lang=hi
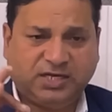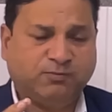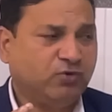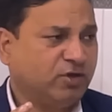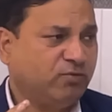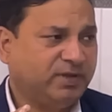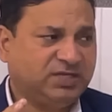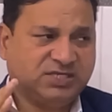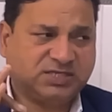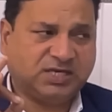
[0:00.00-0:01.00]
गरीबों के ऊपर
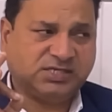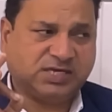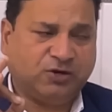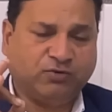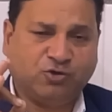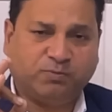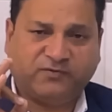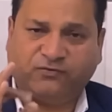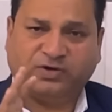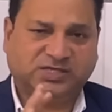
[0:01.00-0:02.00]
देश के किसानों के ऊपर
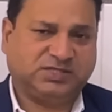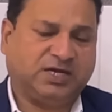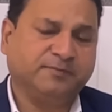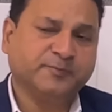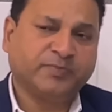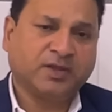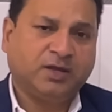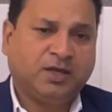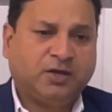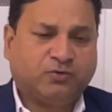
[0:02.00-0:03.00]
फोकस था
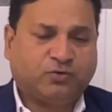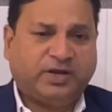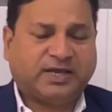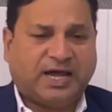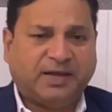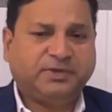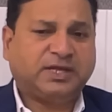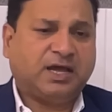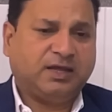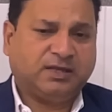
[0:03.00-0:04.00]
उन्होंने कहा भी
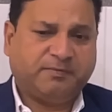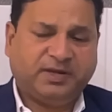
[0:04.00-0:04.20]
था कि